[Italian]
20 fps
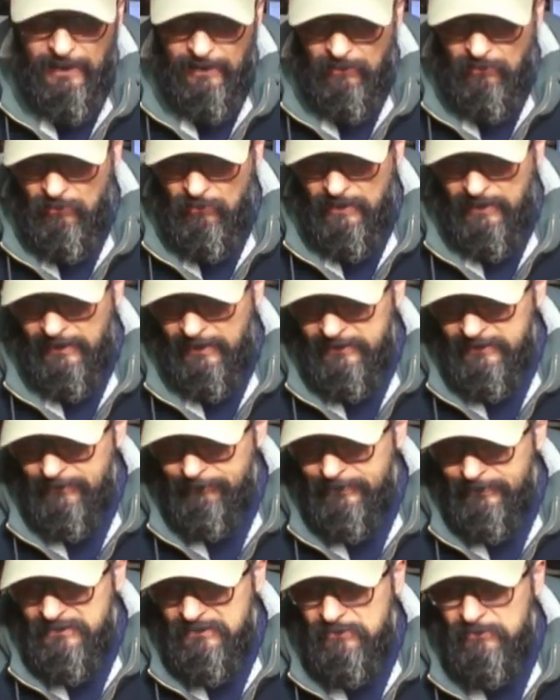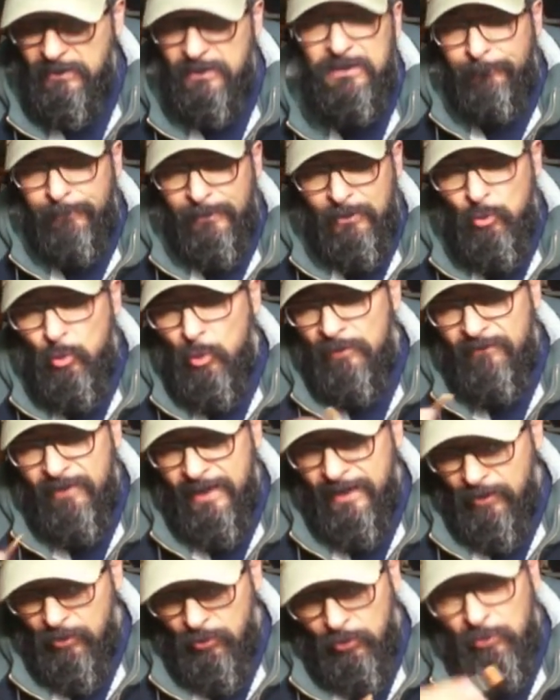ancora tanti appassionati per cui
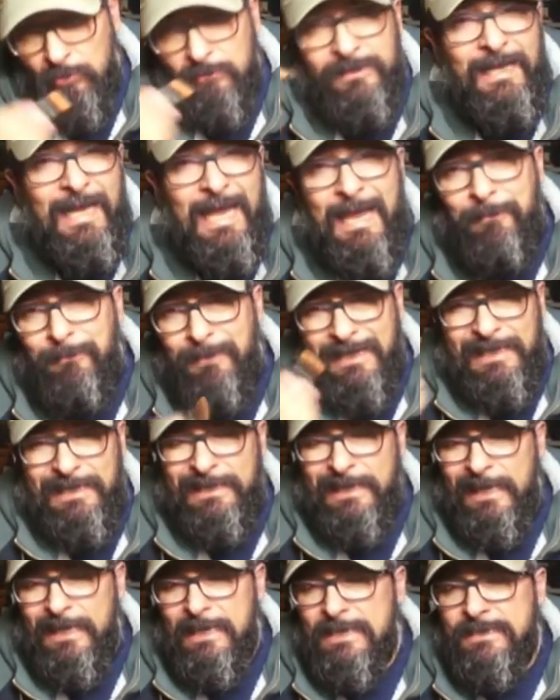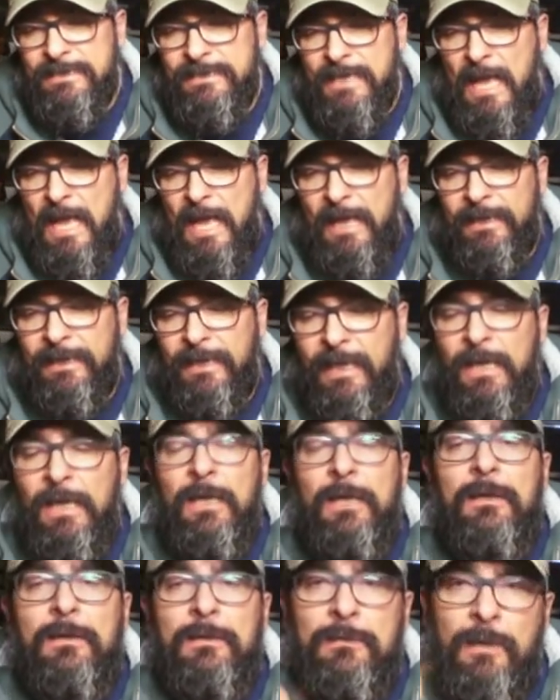vengono demilitarizzate
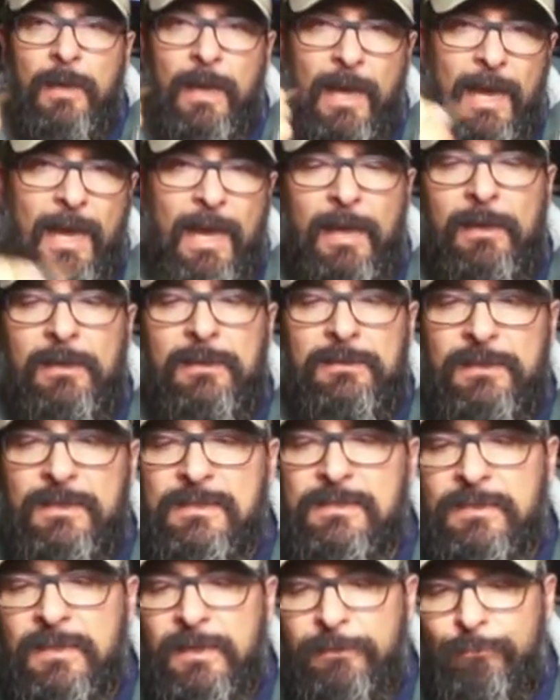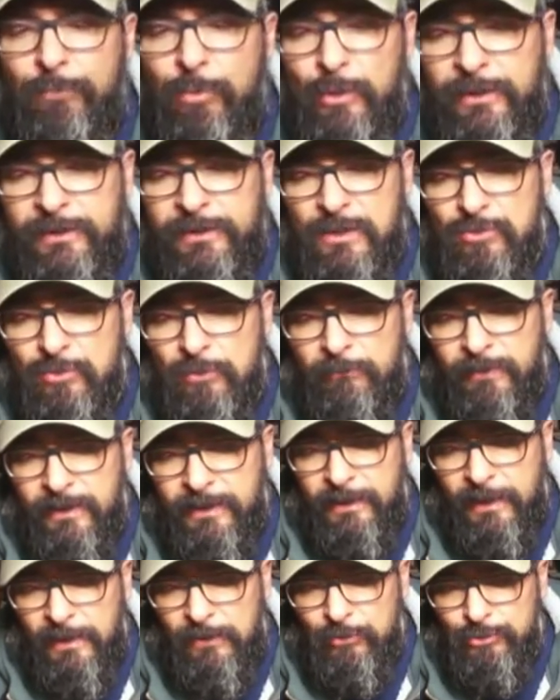e distribuite sul
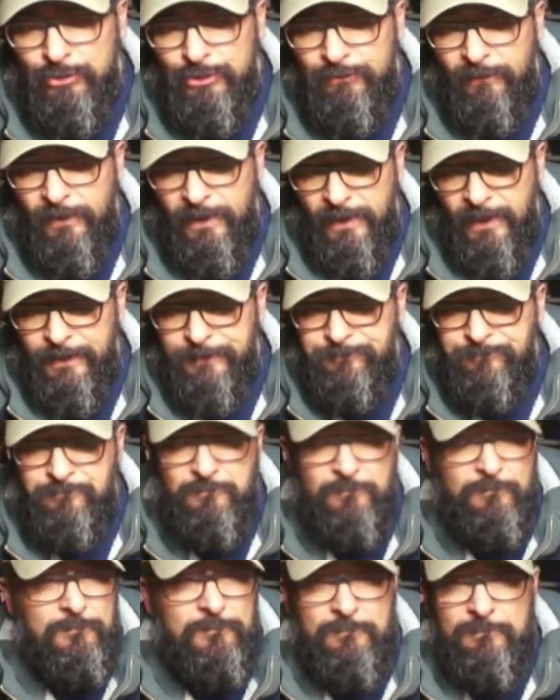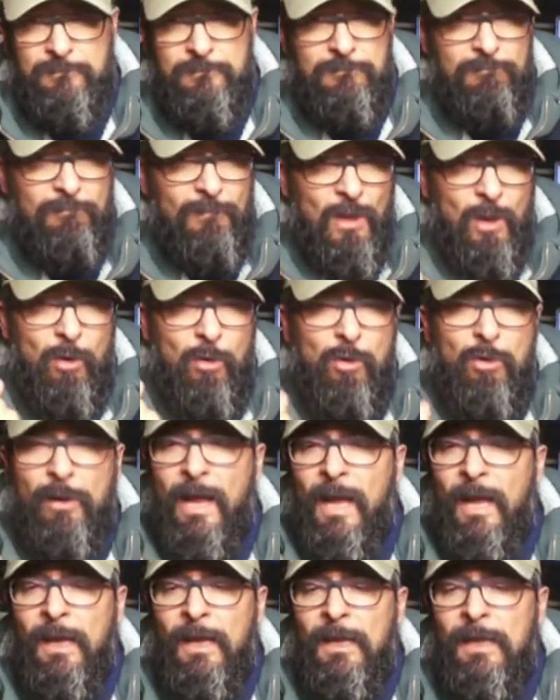mercato civile.
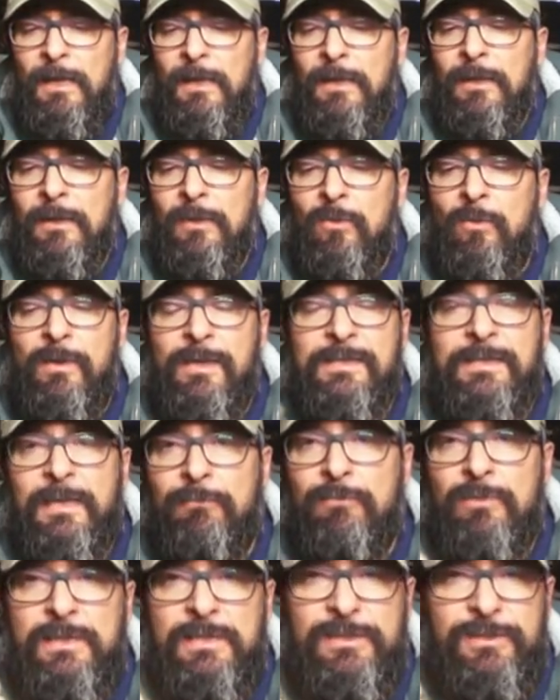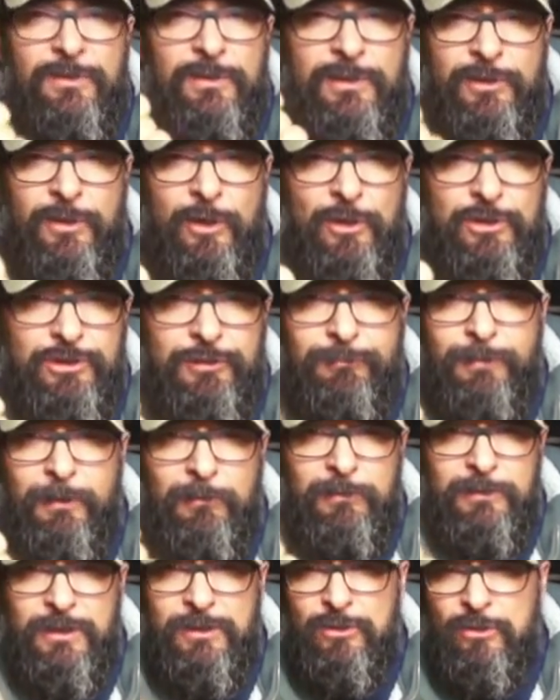Ora, queste munizioni di oggi,
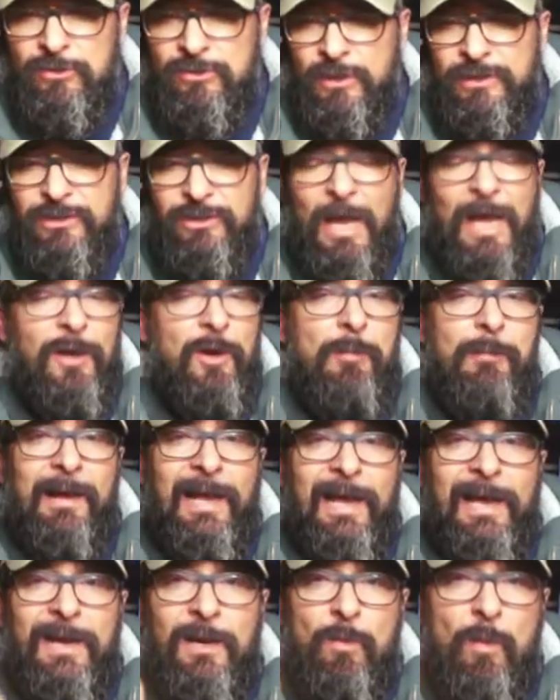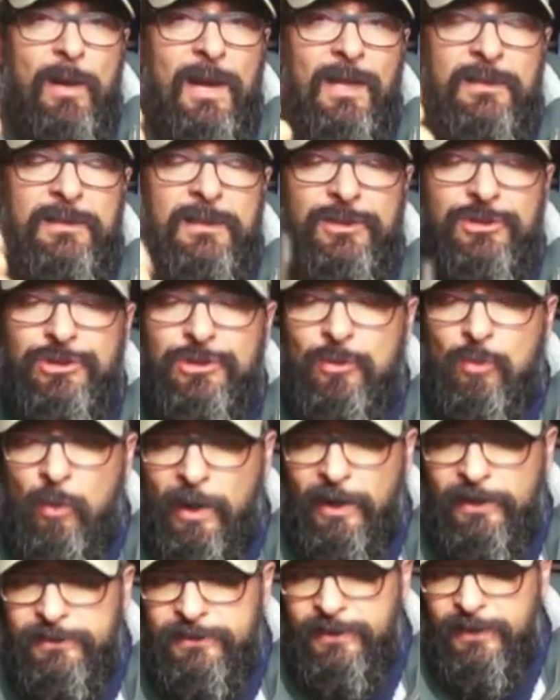abbiamo detto, hanno magari
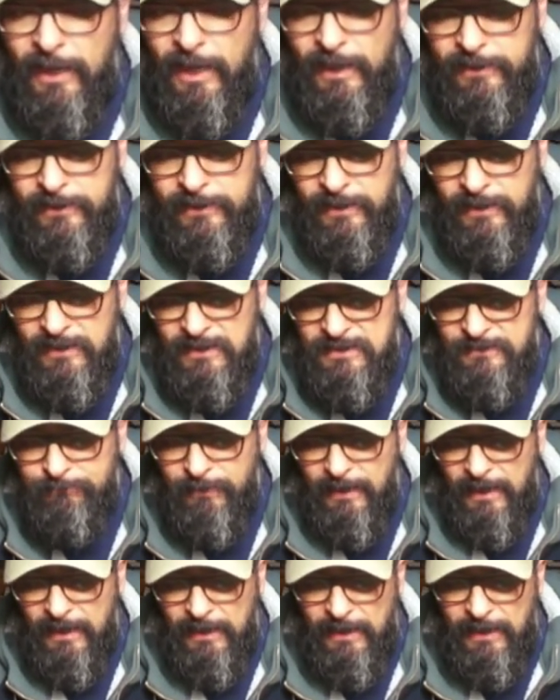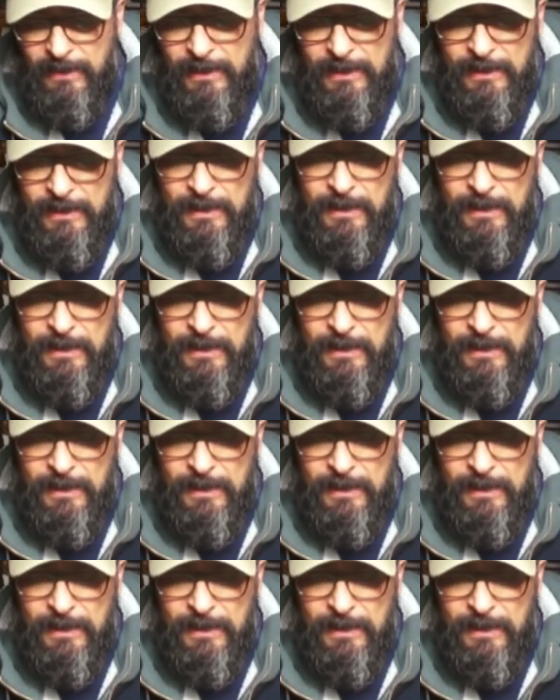40-50 anni alle spalle